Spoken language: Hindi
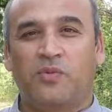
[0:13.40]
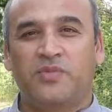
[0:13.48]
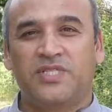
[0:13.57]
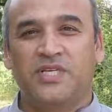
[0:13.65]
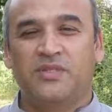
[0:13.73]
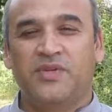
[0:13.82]

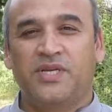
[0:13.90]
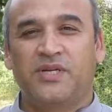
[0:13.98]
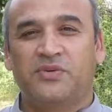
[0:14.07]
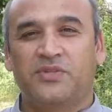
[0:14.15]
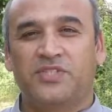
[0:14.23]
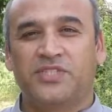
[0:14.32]
मज़ीद मेरी
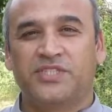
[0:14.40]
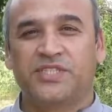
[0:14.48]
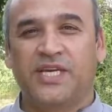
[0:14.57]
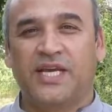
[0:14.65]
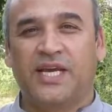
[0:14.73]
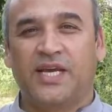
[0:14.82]
कोशिश
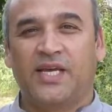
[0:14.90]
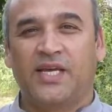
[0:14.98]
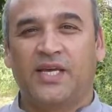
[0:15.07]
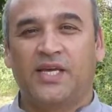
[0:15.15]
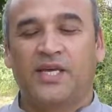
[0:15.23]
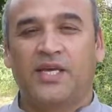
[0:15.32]
ये है
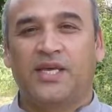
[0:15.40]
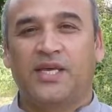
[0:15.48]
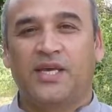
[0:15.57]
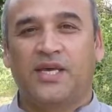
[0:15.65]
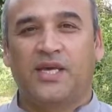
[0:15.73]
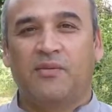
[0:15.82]

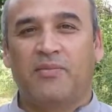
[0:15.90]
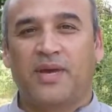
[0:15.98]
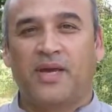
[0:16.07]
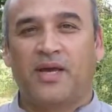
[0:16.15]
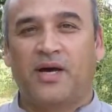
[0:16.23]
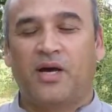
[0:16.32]
कि
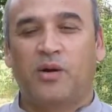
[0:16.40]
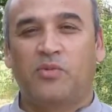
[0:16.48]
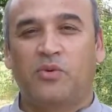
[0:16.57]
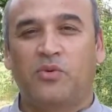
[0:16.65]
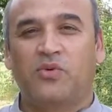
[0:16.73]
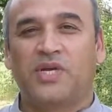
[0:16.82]
मैं आप
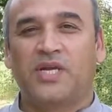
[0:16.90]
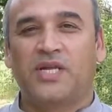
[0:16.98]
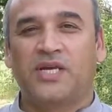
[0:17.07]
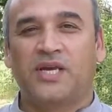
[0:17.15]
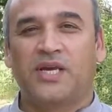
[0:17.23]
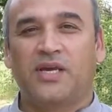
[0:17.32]
लोगों के
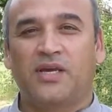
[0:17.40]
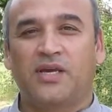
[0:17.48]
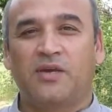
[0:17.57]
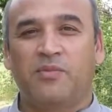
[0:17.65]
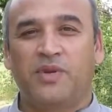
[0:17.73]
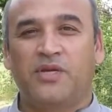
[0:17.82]
लिए
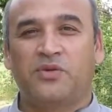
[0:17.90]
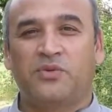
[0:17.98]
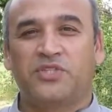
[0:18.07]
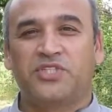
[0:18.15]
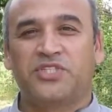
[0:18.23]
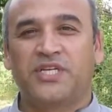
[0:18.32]
मेरी
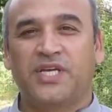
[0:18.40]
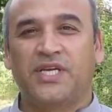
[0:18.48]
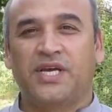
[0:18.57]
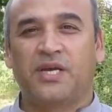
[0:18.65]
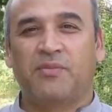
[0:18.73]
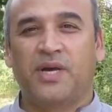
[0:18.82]
कोशिश यही
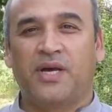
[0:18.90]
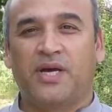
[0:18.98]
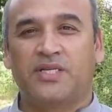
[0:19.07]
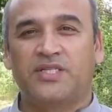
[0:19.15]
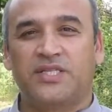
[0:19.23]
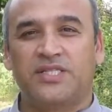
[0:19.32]
है कि मैं
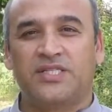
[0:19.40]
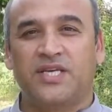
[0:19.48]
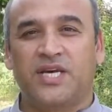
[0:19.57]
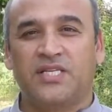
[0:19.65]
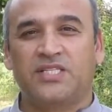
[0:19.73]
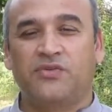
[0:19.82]
अच्छी से
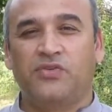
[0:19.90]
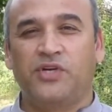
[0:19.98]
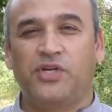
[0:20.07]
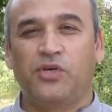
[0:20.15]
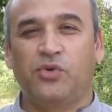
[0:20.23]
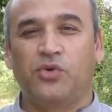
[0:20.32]
अच्छी
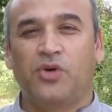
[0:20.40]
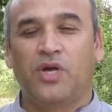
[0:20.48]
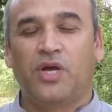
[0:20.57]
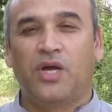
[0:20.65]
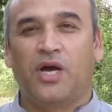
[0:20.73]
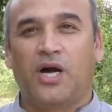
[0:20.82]
वीडियो
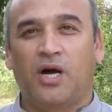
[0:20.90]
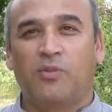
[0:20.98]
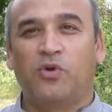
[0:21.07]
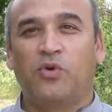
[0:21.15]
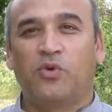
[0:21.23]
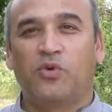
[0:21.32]

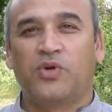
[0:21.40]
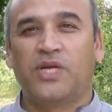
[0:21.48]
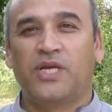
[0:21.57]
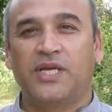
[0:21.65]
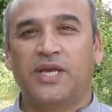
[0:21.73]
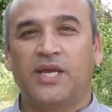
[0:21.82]
आप लोगों के
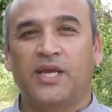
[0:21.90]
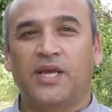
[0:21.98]
लिए